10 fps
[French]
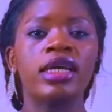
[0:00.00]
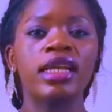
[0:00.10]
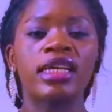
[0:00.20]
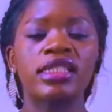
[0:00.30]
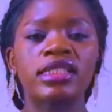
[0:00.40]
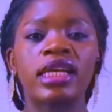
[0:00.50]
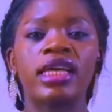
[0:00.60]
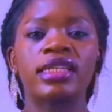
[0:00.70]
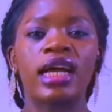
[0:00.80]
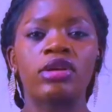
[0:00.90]
Il existe
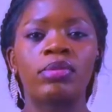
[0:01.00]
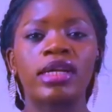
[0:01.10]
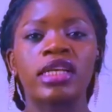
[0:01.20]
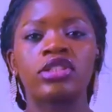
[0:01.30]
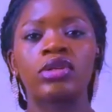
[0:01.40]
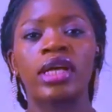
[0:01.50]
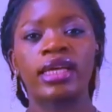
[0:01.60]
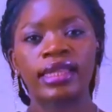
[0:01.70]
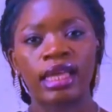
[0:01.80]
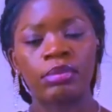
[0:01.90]
également des jeûnes
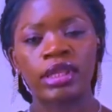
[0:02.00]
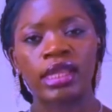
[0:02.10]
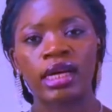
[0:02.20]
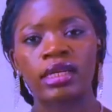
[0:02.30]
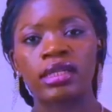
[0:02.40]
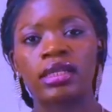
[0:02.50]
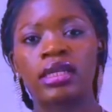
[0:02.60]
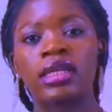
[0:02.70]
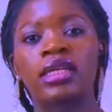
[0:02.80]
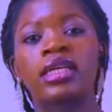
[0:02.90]
intermittents
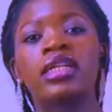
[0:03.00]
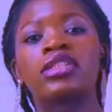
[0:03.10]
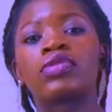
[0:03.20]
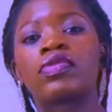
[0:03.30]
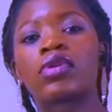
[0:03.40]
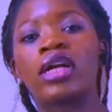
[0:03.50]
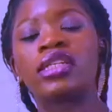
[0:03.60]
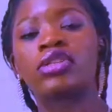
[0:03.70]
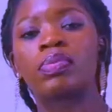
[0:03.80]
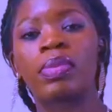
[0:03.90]
qui ne se
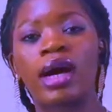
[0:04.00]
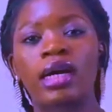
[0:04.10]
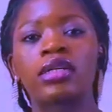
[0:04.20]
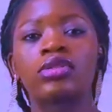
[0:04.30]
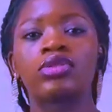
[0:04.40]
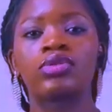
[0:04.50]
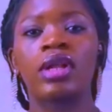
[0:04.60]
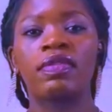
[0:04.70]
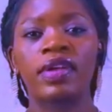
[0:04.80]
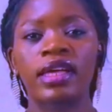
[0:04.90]
focalisent pas sur
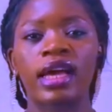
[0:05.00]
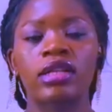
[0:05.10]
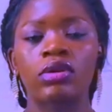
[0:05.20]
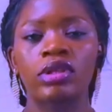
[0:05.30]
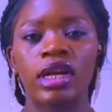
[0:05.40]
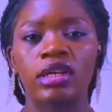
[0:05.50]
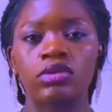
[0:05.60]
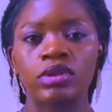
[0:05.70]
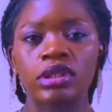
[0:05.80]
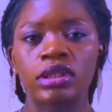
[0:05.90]
les 24 heures de la
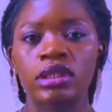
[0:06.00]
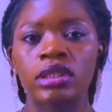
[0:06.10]
journée.